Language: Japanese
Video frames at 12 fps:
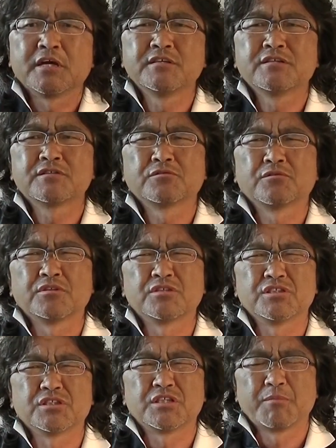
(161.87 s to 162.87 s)
大切なこと忘
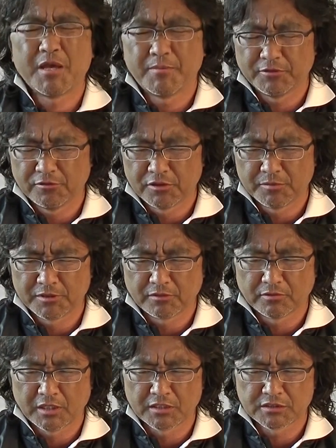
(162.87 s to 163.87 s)
れちゃった、毎晩飲んでるみたい
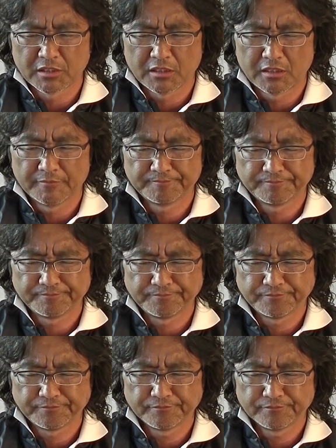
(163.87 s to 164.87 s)
なこと話したから、
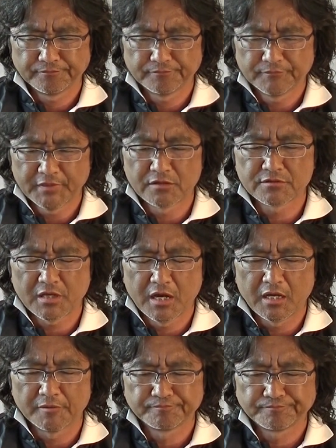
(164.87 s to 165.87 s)
あの
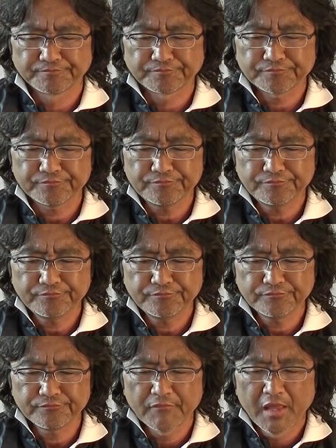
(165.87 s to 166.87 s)
さ、
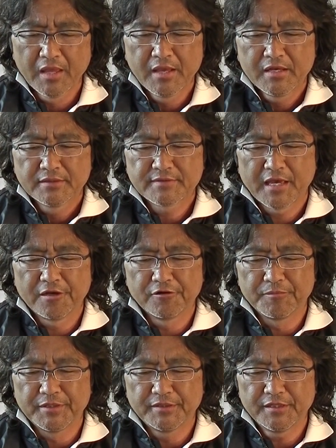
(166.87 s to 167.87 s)
最
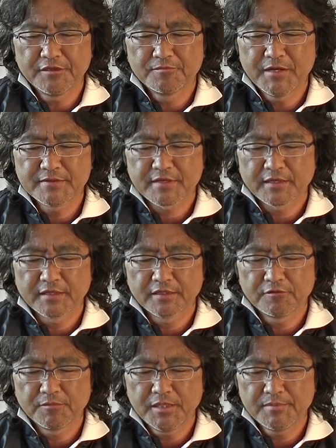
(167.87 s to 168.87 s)
後みんなでうまい酒
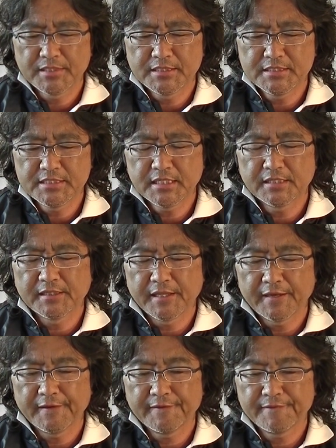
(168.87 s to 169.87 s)
が飲めればいいじゃん
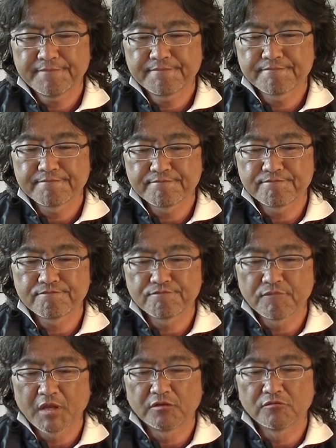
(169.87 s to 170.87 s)
ね。う
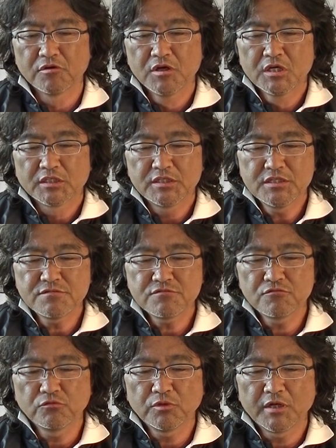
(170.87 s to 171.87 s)
ん、あの気にす
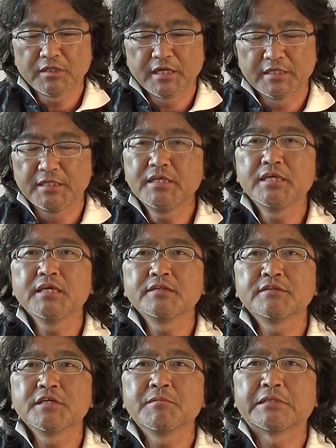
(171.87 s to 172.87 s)
ることはない、人
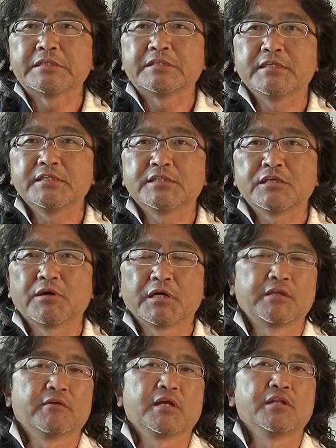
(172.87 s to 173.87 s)
間性まで否定してるわ
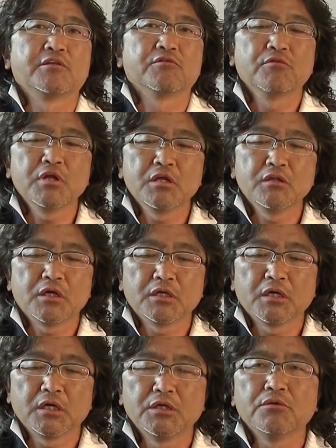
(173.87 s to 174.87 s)
けではないっていう、これなか
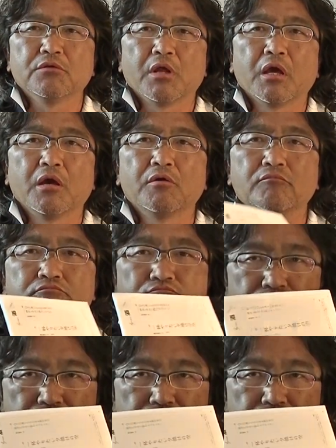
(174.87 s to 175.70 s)
なかいいよね。う